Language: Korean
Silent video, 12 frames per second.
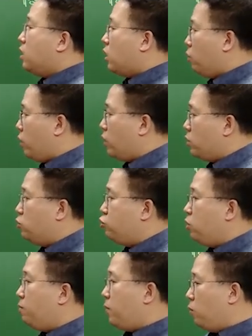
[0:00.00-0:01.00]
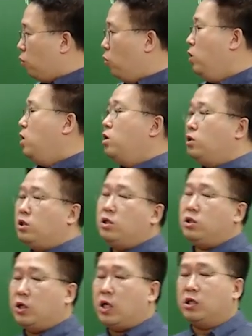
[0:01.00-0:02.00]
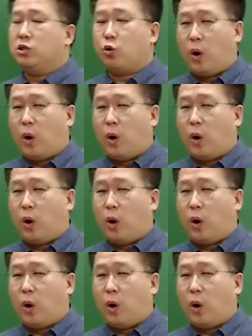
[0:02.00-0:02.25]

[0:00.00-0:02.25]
계획을 수립하고 실천하는